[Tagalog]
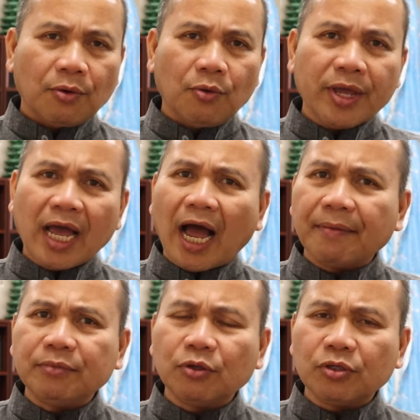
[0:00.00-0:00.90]
we
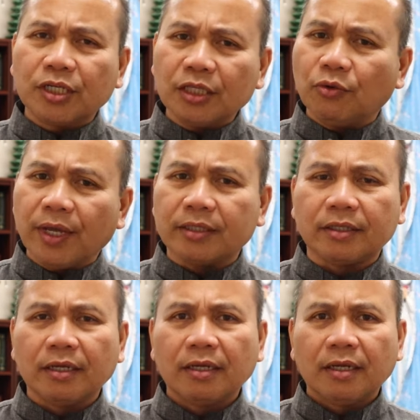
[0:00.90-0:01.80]
have to see to
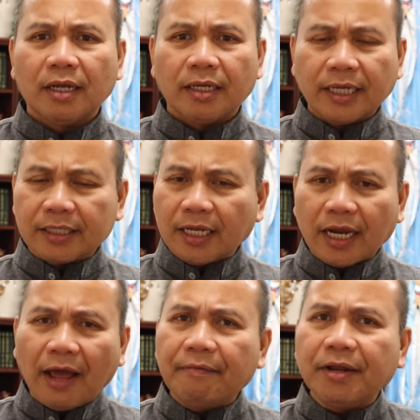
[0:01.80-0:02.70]
it that in
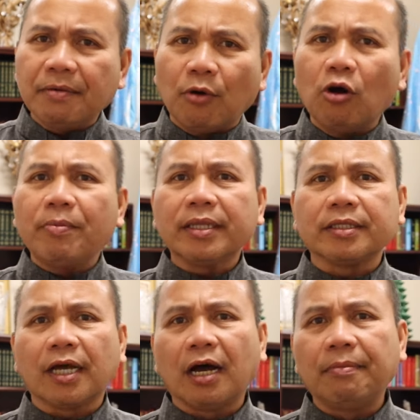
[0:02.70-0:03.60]
every
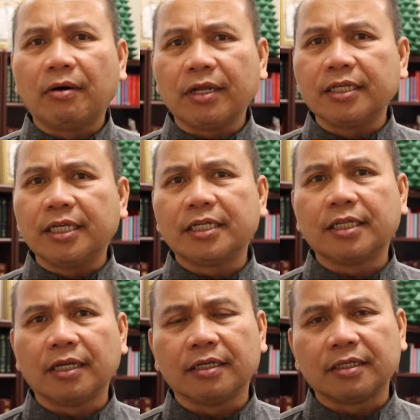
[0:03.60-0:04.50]
moment of our
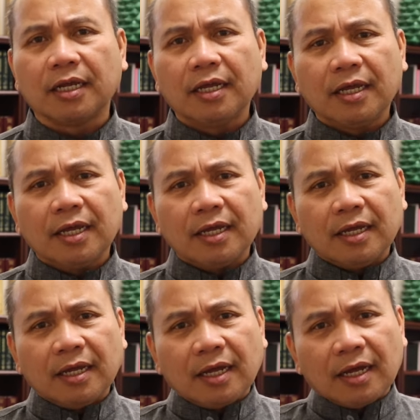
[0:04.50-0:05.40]
existence,
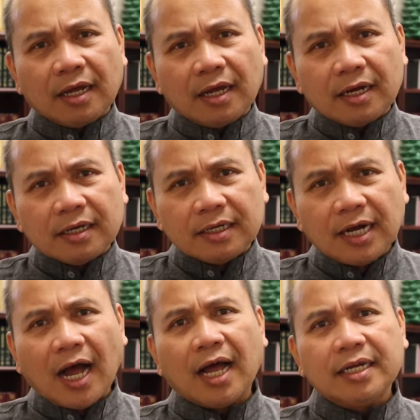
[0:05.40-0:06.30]

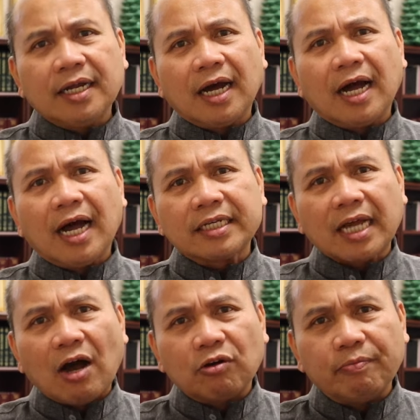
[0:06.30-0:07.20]
God has
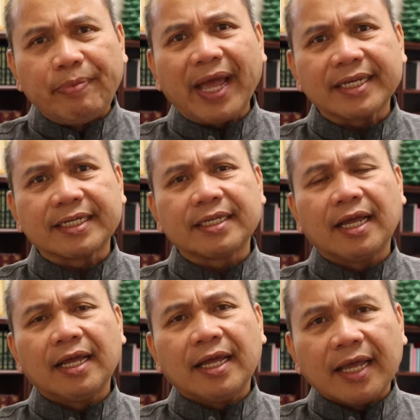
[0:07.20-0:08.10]
our best
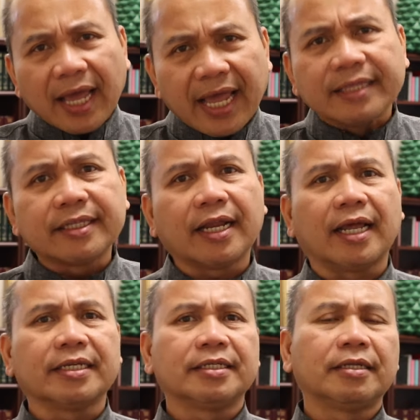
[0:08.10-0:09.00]

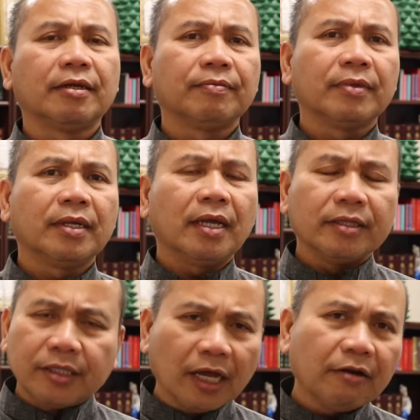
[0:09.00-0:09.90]
interest.
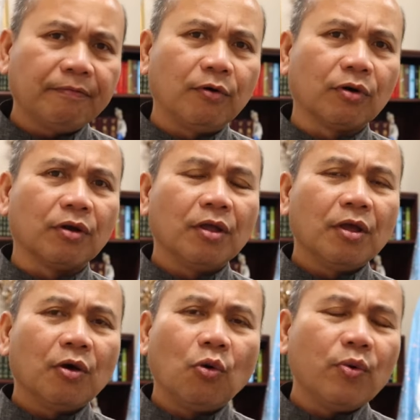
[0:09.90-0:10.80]
Therefore,
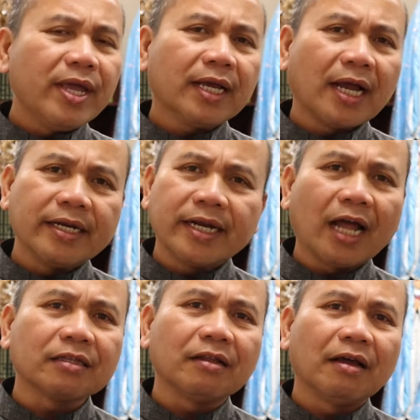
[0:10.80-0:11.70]
we
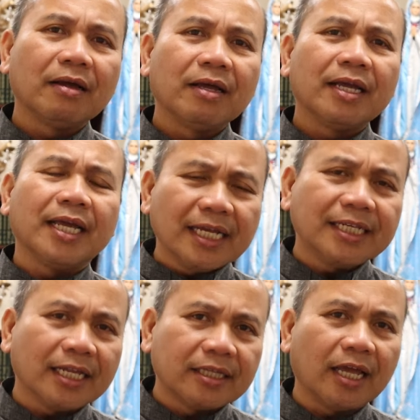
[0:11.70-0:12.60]
cannot
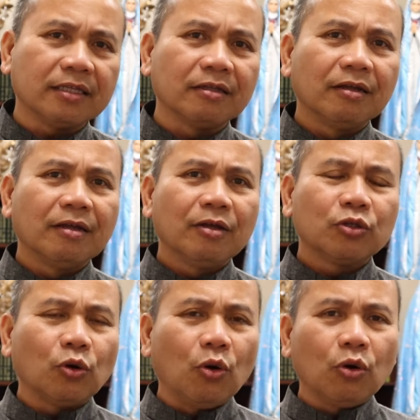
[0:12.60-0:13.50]
hesitate
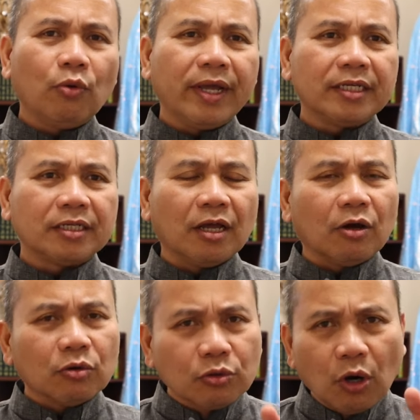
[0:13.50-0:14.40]
to always
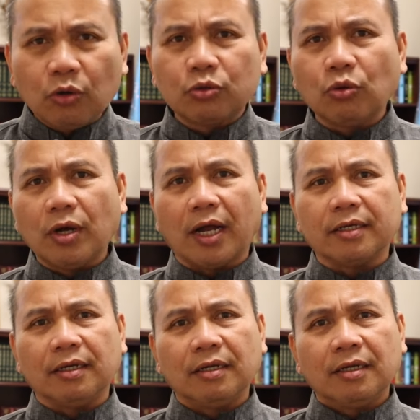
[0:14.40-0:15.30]
go to God.